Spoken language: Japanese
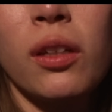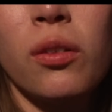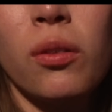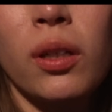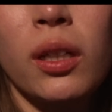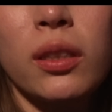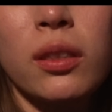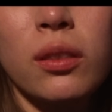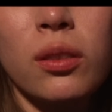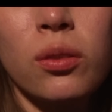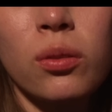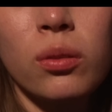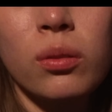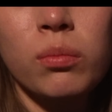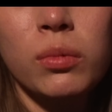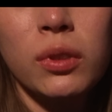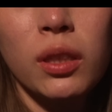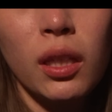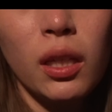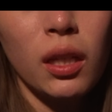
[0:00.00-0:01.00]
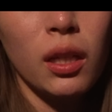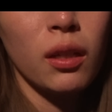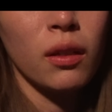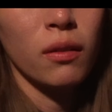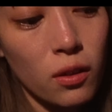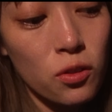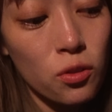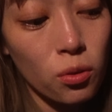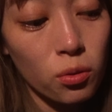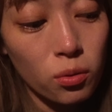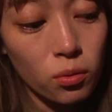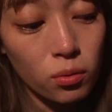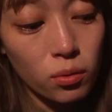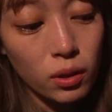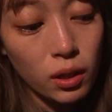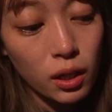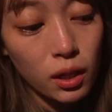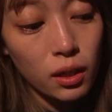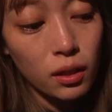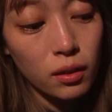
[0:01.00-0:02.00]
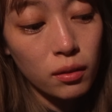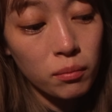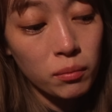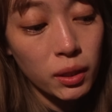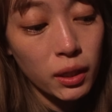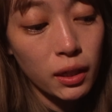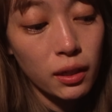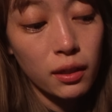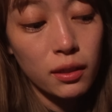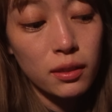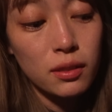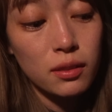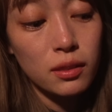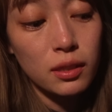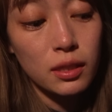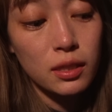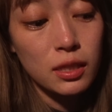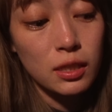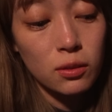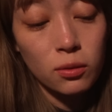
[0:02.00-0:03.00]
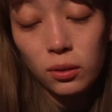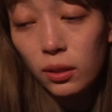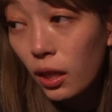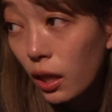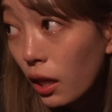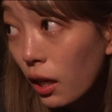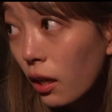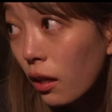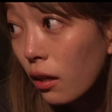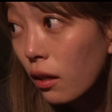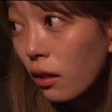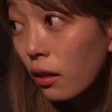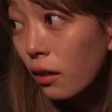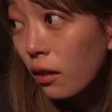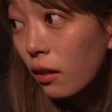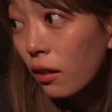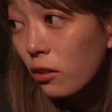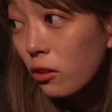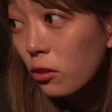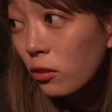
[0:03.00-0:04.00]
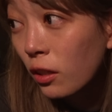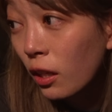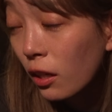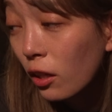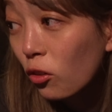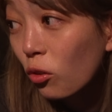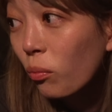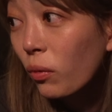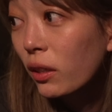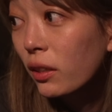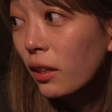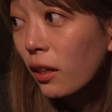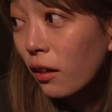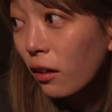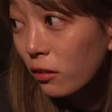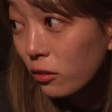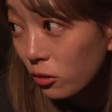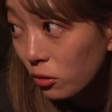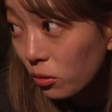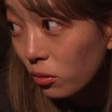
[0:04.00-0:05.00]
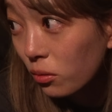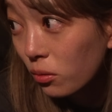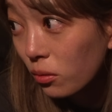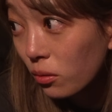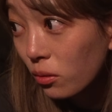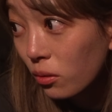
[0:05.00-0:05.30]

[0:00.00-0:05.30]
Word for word: りのガスストーブで外がマイナス1度で17度まで上がると、はい、